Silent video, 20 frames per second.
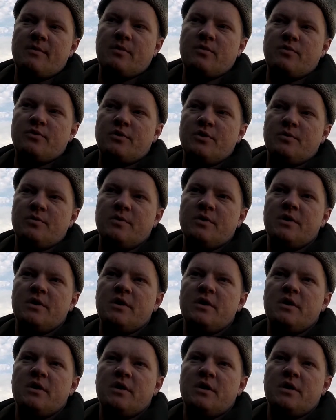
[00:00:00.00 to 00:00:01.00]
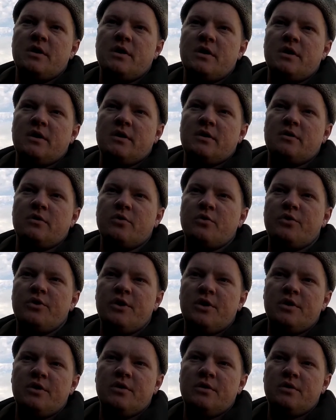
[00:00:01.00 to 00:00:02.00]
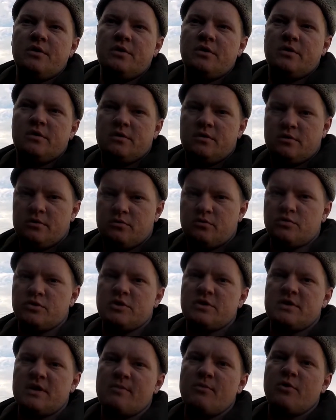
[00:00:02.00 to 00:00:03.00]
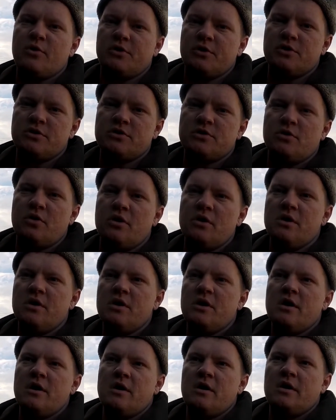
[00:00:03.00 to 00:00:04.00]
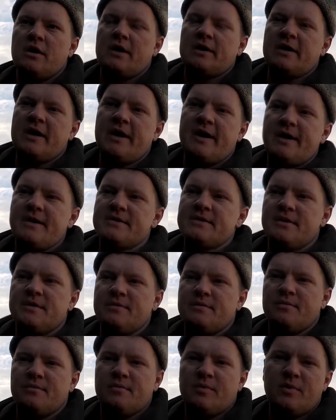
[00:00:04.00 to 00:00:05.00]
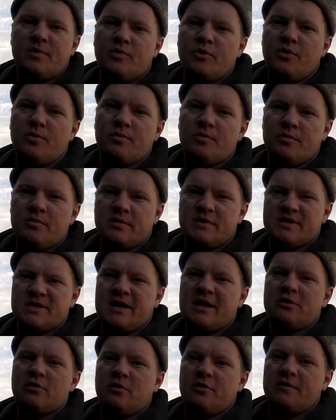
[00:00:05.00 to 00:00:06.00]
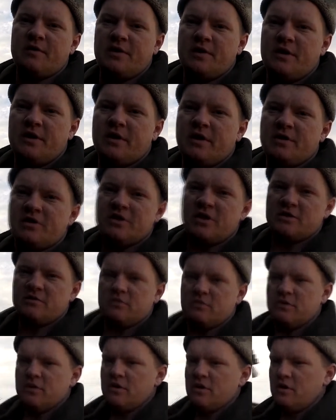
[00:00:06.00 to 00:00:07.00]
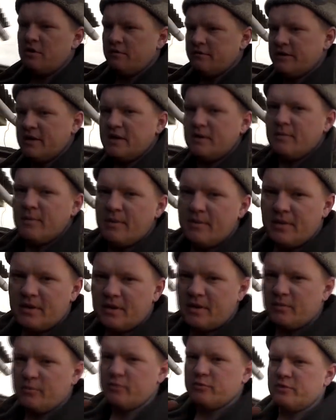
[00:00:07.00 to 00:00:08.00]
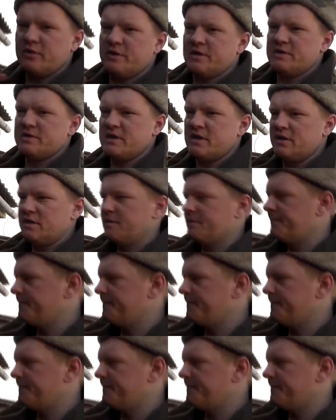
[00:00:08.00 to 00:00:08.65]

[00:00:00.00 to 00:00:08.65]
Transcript: мы будем э, крутить уже само гнездо. Когда резать, мы будем заготовки делать сейчас. Вот в данный момент я буду нарезать,